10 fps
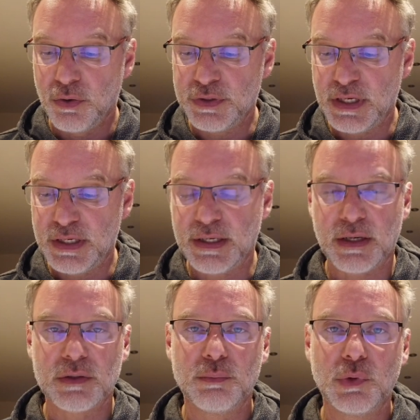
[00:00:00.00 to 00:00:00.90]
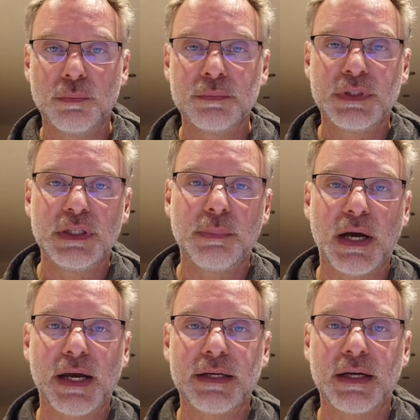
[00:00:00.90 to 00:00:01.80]
und Herr Lennart Mumm, die
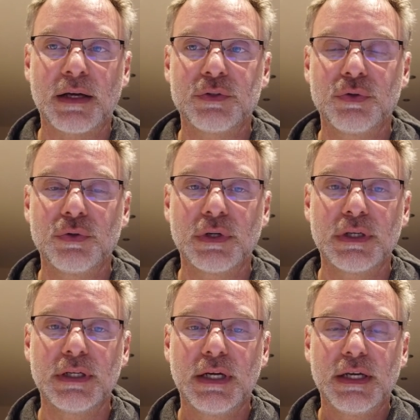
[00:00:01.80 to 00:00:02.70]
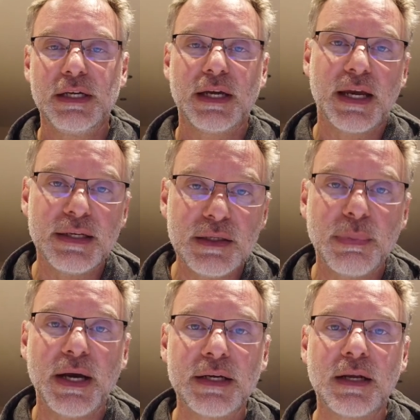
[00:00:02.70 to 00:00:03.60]
beiden Akteure. Ihr kennt die
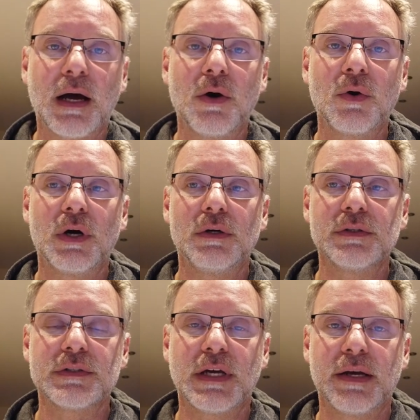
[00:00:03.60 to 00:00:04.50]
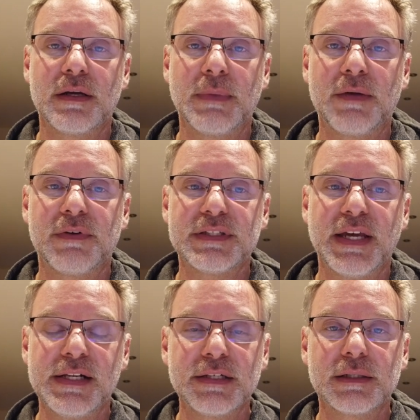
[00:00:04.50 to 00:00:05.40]
beiden auch aus einem etwas
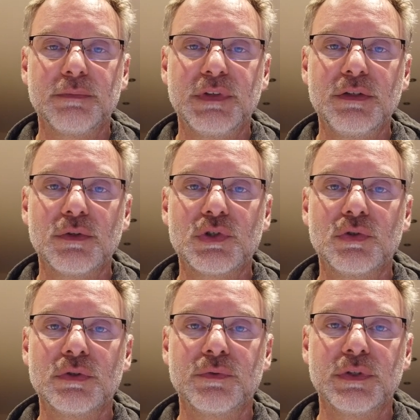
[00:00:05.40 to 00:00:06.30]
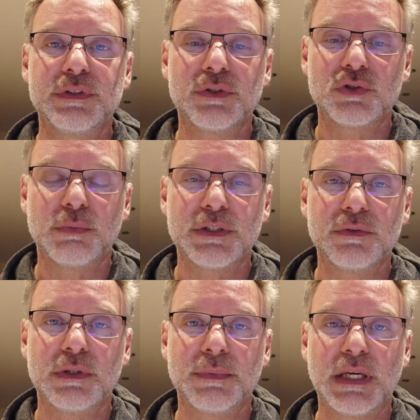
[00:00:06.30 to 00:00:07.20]
älteren Video schon, wo ich sie schon mal
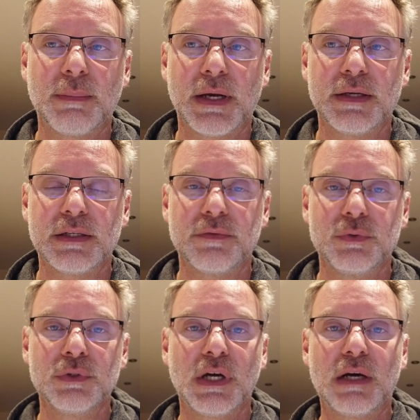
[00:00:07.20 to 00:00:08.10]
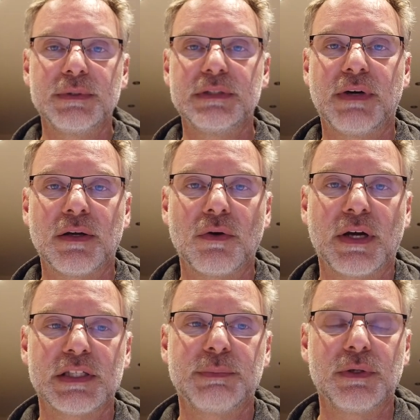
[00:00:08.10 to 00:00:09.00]
zu dem Thema interviewt habe. Sie waren auch
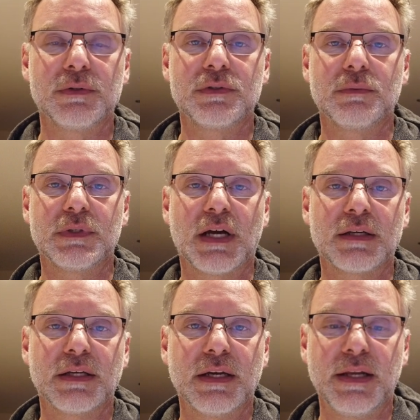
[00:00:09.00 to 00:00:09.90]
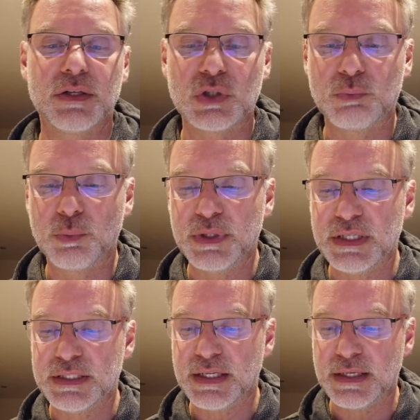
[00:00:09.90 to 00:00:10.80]
Gast bei uns zum Tag der
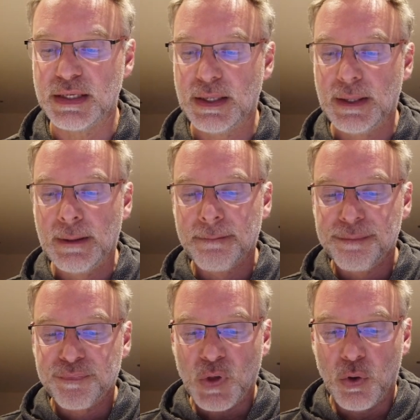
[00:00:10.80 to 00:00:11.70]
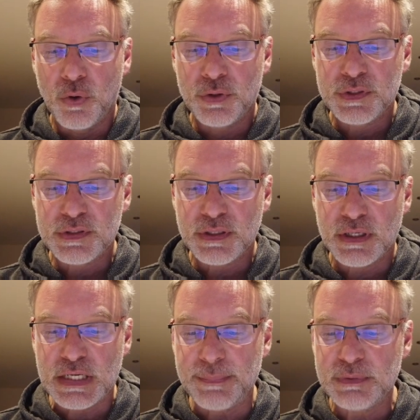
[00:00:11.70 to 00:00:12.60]
Elektromobilität. Und
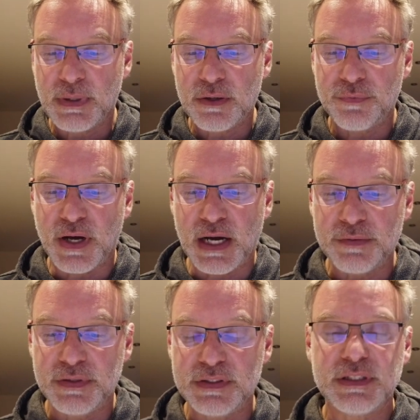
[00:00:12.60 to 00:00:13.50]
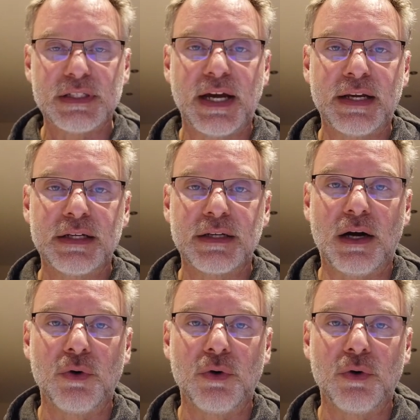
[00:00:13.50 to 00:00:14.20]
äh, ich habe sie mal gefragt, wie sieht das eigentlich